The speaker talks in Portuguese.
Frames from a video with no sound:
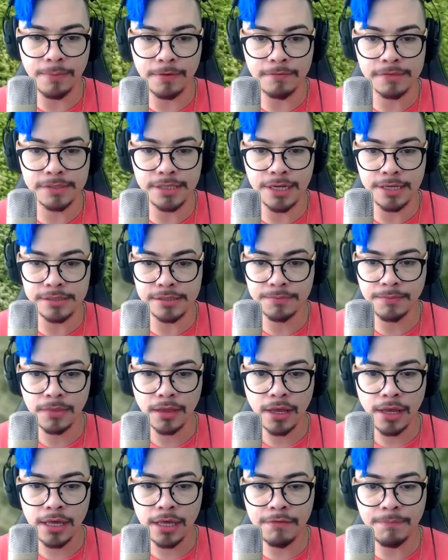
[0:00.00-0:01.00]
ó, pra vocês
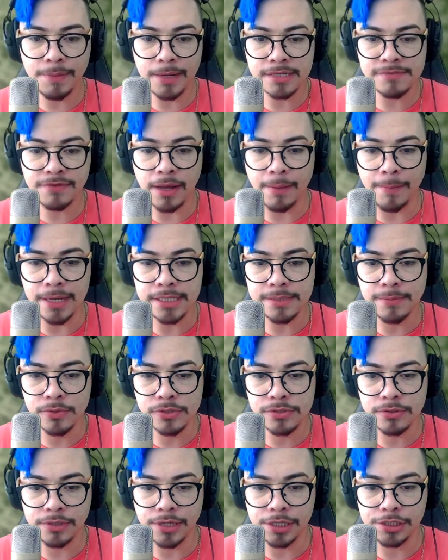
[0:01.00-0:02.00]
que Pra ficar mais
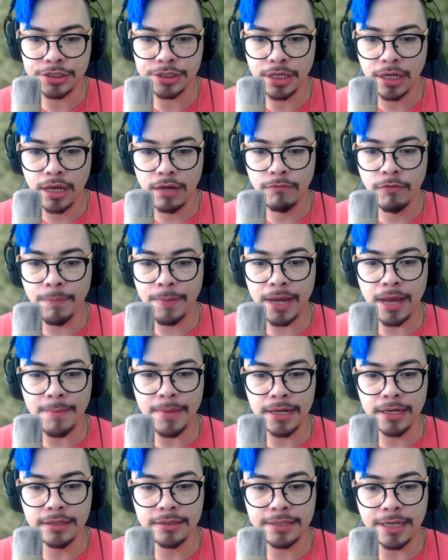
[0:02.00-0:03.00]
emocionante Vou pegar minha
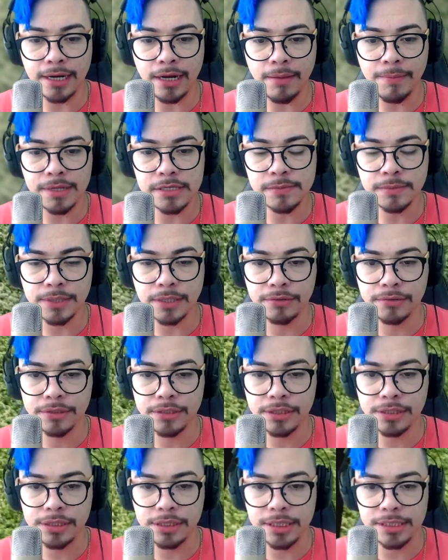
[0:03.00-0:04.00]
lanterna mesmo, estando
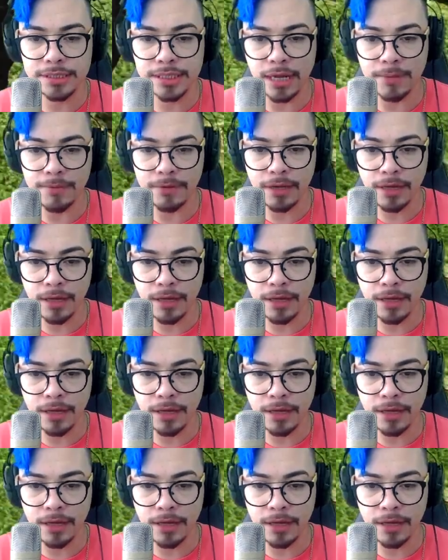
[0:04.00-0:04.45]
de dia, sabe?